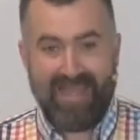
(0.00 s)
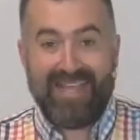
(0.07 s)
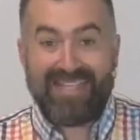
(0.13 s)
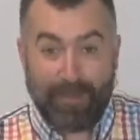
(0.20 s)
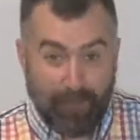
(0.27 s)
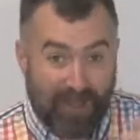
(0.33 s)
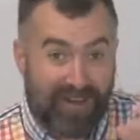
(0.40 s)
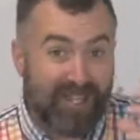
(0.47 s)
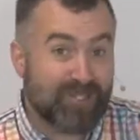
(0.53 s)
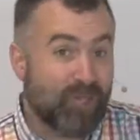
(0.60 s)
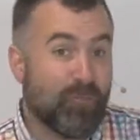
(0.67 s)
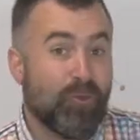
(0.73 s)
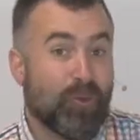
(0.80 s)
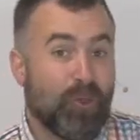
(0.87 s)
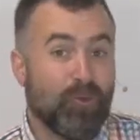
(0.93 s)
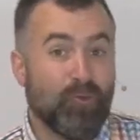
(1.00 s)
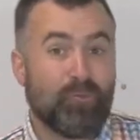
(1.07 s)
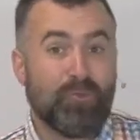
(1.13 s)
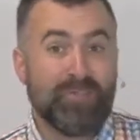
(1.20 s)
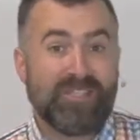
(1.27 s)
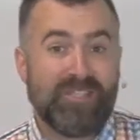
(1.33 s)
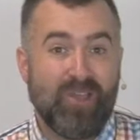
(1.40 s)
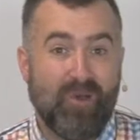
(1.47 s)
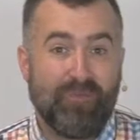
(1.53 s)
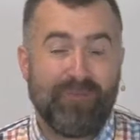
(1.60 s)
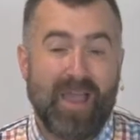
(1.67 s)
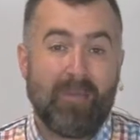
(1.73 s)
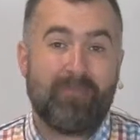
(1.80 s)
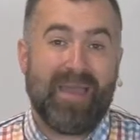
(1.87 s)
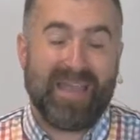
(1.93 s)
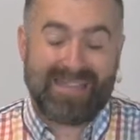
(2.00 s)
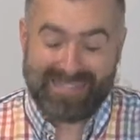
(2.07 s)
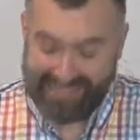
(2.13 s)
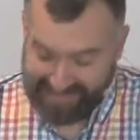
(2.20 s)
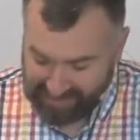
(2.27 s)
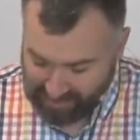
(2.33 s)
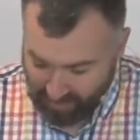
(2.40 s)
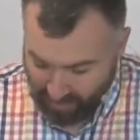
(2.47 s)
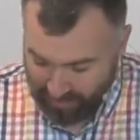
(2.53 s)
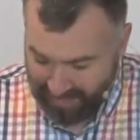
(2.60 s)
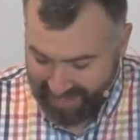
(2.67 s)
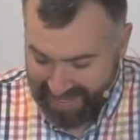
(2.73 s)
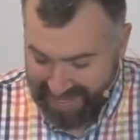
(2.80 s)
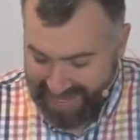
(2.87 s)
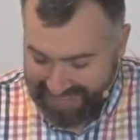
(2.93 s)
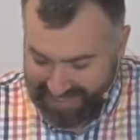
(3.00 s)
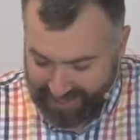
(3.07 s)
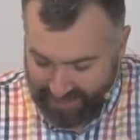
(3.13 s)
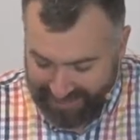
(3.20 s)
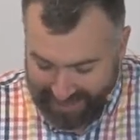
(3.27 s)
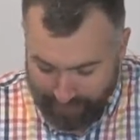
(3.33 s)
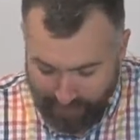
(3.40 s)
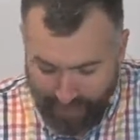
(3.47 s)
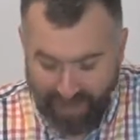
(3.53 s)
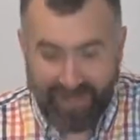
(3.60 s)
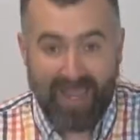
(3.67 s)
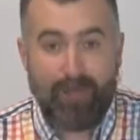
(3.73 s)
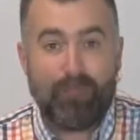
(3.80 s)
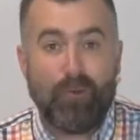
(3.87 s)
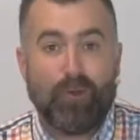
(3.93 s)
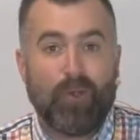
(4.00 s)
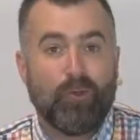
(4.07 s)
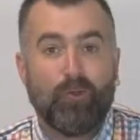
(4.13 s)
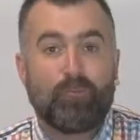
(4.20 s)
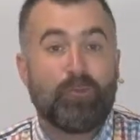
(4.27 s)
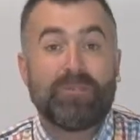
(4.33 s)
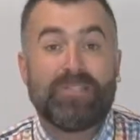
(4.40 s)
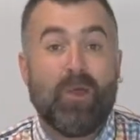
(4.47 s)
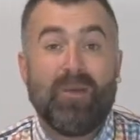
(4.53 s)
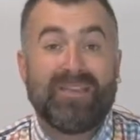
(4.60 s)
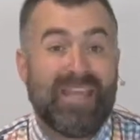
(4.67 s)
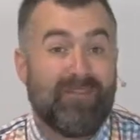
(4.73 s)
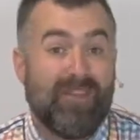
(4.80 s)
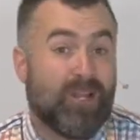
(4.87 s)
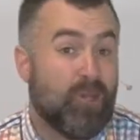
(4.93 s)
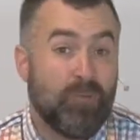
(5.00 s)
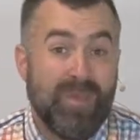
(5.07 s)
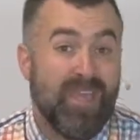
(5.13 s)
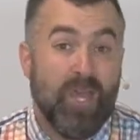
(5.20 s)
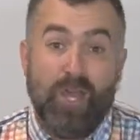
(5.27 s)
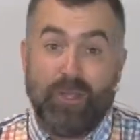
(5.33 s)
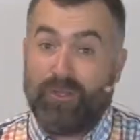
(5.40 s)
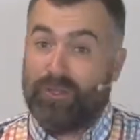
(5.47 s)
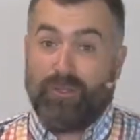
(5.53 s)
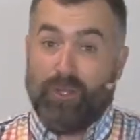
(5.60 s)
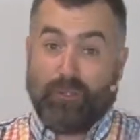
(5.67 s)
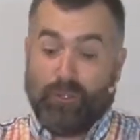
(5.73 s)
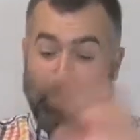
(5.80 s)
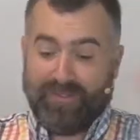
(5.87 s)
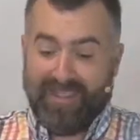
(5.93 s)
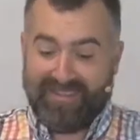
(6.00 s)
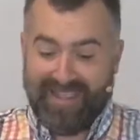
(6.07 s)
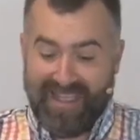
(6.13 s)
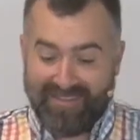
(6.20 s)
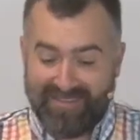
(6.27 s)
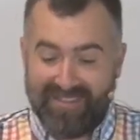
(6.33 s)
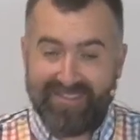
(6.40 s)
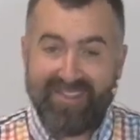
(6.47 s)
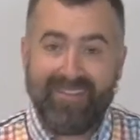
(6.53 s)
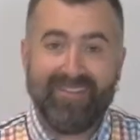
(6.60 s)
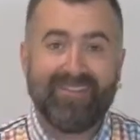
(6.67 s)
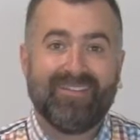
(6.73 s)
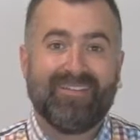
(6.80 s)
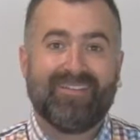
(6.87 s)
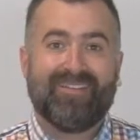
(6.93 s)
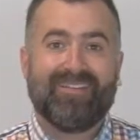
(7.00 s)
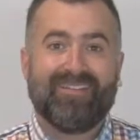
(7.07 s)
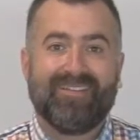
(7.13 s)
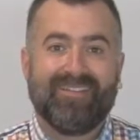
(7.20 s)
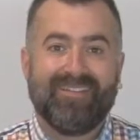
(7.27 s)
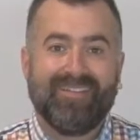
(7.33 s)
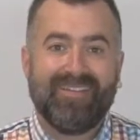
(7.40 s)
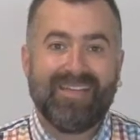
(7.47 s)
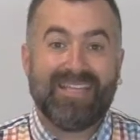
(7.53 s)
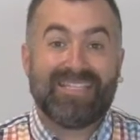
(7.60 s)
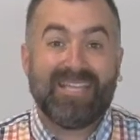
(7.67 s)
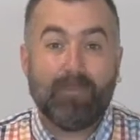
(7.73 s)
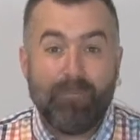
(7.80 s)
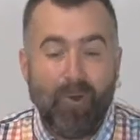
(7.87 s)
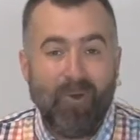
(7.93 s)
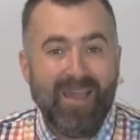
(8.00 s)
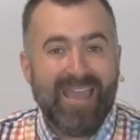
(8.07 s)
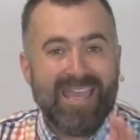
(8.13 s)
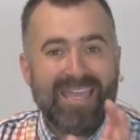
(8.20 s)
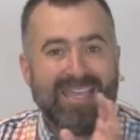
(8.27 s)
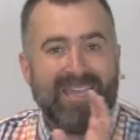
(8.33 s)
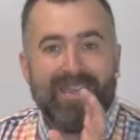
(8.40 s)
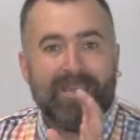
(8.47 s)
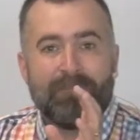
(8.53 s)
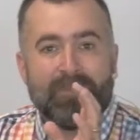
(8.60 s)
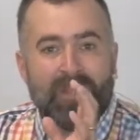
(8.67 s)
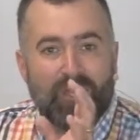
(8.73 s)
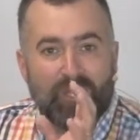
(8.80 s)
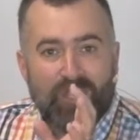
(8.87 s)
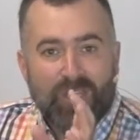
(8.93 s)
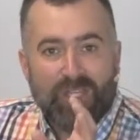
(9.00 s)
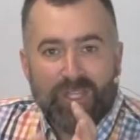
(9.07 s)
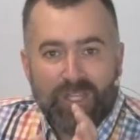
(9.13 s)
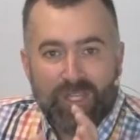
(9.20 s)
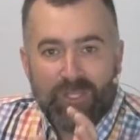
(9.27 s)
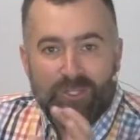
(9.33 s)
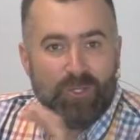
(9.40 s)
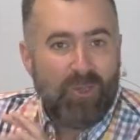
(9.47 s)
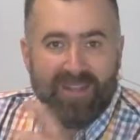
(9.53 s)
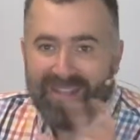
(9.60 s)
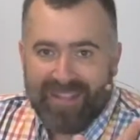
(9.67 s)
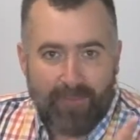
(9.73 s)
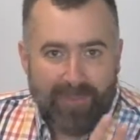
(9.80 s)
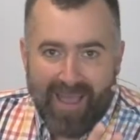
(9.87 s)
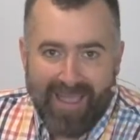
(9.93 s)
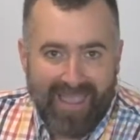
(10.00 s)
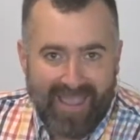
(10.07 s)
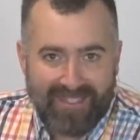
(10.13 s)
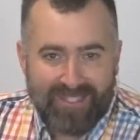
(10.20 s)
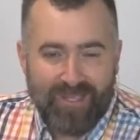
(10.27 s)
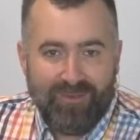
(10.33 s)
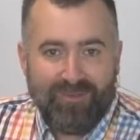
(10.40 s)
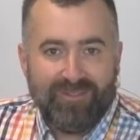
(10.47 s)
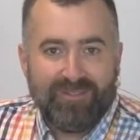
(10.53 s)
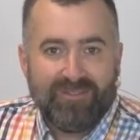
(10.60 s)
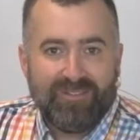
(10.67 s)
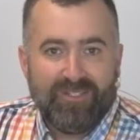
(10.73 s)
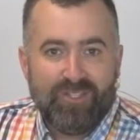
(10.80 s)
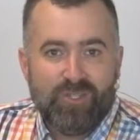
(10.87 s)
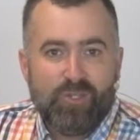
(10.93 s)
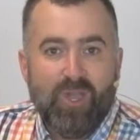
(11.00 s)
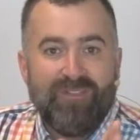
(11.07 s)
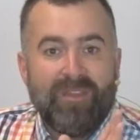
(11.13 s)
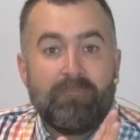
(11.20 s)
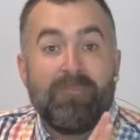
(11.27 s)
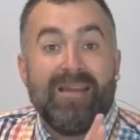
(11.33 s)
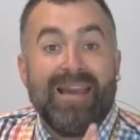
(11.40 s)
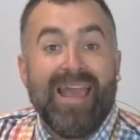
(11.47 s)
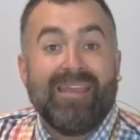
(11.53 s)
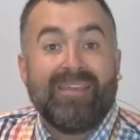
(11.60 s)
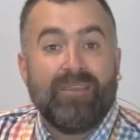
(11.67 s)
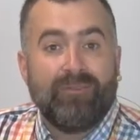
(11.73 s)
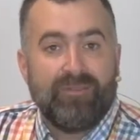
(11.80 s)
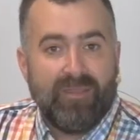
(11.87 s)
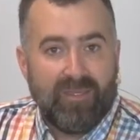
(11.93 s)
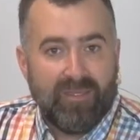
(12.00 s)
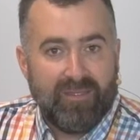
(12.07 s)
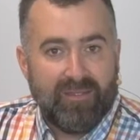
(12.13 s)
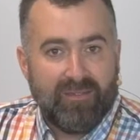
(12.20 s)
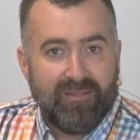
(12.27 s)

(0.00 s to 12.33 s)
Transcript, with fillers: Ça prenait ça pour que nous puissions faire partie de son plan. C'est ce que ça prenait pour que nous puissions être avec lui de toute éternité. C'est beau, hein? Dieu n'était pas en réaction. Dieu avait planifié.